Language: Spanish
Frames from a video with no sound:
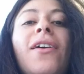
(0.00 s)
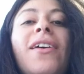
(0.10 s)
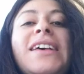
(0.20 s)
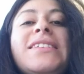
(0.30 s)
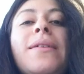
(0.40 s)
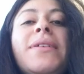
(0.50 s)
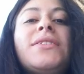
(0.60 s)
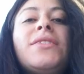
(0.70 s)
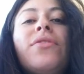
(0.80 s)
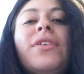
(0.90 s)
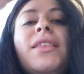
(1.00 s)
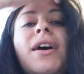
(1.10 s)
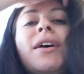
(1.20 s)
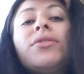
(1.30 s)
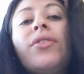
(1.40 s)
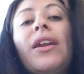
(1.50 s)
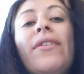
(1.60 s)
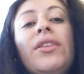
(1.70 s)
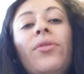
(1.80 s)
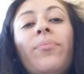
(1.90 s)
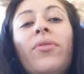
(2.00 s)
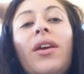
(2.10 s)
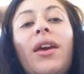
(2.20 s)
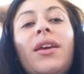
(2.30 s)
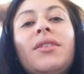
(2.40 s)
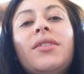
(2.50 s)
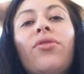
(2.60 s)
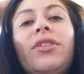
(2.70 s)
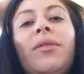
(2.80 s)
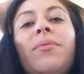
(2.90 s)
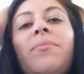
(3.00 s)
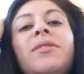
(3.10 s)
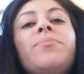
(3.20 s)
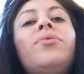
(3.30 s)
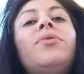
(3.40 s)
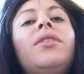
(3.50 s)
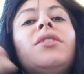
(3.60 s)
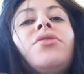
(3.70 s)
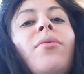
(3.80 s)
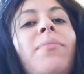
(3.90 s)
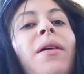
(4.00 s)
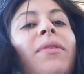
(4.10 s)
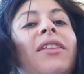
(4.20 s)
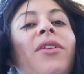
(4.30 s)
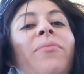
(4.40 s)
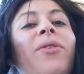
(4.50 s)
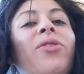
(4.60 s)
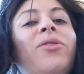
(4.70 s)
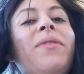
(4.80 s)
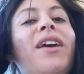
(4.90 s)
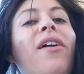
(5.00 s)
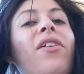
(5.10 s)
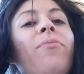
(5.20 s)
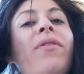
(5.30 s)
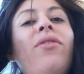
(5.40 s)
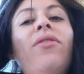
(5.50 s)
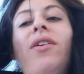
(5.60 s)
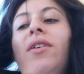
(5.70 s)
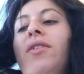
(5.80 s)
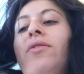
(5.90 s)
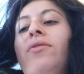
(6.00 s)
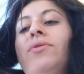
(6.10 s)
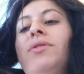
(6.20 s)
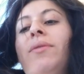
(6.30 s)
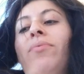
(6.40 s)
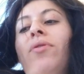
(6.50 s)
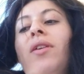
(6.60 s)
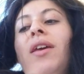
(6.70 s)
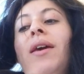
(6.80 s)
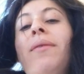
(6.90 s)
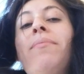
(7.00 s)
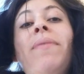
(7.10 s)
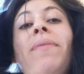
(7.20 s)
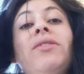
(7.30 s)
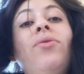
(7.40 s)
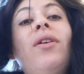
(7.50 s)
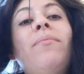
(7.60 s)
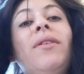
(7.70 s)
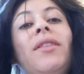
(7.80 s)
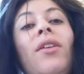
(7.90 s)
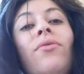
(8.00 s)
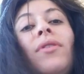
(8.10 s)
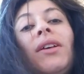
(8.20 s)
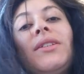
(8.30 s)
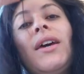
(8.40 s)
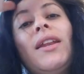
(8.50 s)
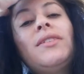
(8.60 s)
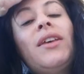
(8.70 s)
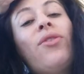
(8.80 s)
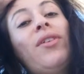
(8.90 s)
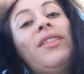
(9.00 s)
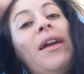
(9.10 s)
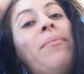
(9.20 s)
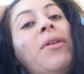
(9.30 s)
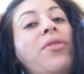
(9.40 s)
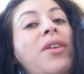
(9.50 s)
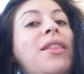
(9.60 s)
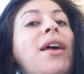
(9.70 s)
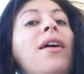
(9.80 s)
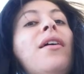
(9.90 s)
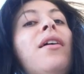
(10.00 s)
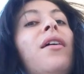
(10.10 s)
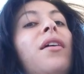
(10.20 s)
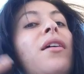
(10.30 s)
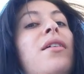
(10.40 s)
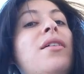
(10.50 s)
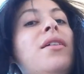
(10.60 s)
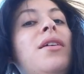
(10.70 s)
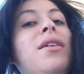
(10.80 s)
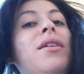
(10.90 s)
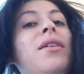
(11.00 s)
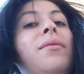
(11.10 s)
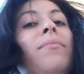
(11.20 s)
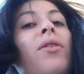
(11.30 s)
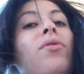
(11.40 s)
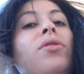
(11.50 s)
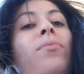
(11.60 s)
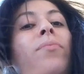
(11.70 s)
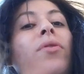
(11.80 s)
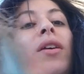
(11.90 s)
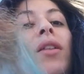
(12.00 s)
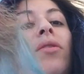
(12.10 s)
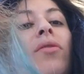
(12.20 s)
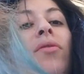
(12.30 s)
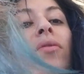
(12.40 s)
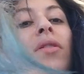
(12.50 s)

Hola Sabis, ahorita estoy grabando porque quise cortarme mis puntas. Normalmente no me corto mi cabello, pero no sé por qué me pasó que me entraron unas ganas de cortármelo ahorita. Y me corté un poquito.